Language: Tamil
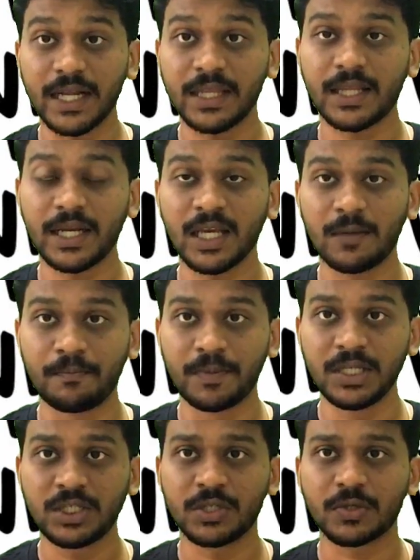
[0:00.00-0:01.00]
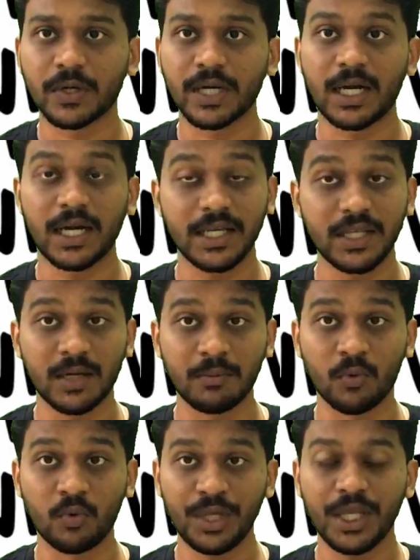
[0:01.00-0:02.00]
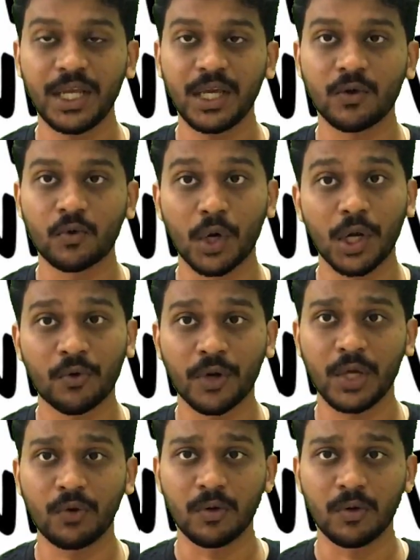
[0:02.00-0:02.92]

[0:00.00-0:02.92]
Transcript: தனித்தனியாக பிரிச்சுட்டோம்னா இது நம்ம உயிரியே கொல்லக்கூடிய